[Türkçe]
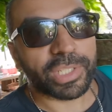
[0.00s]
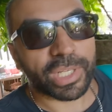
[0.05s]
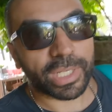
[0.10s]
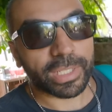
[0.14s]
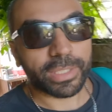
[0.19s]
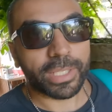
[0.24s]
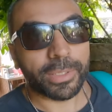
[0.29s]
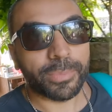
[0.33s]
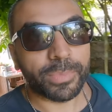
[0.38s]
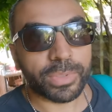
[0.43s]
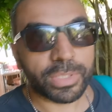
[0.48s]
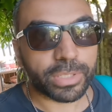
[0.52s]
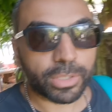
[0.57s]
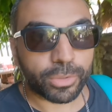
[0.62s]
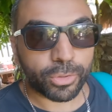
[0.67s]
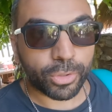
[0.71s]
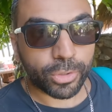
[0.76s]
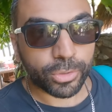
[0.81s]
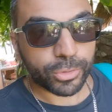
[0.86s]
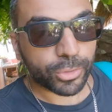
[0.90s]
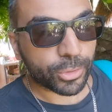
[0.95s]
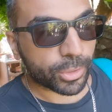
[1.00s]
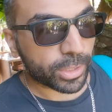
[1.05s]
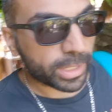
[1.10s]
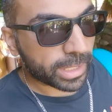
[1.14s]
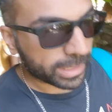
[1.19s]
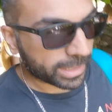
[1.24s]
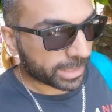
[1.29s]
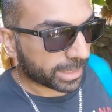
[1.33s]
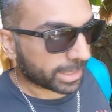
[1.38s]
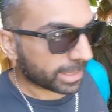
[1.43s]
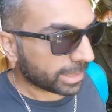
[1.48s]
çantamızı da kontrol
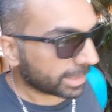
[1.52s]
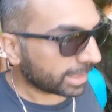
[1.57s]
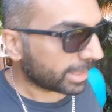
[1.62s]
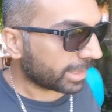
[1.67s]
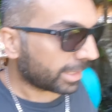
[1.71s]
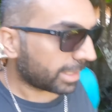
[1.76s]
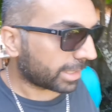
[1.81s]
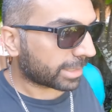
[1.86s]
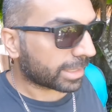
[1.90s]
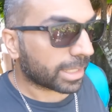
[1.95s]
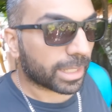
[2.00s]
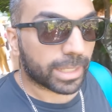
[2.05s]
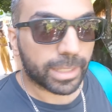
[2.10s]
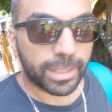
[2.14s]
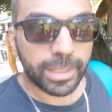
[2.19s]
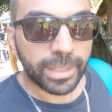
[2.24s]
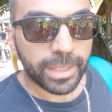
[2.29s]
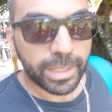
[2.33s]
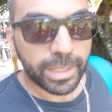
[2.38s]
etti. Hatta